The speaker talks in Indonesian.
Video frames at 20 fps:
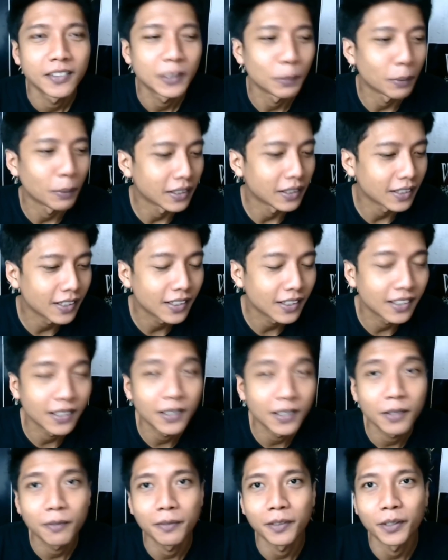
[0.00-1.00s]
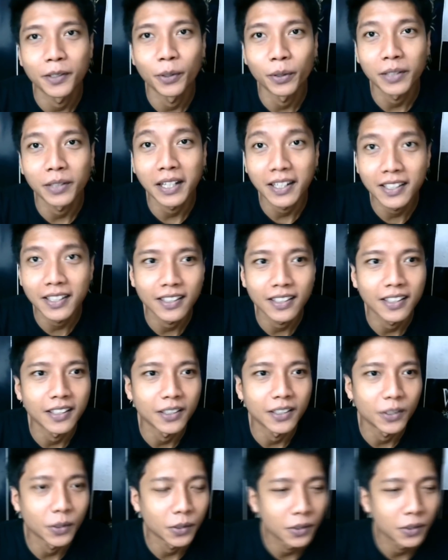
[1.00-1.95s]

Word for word: seperti di video tadi gitu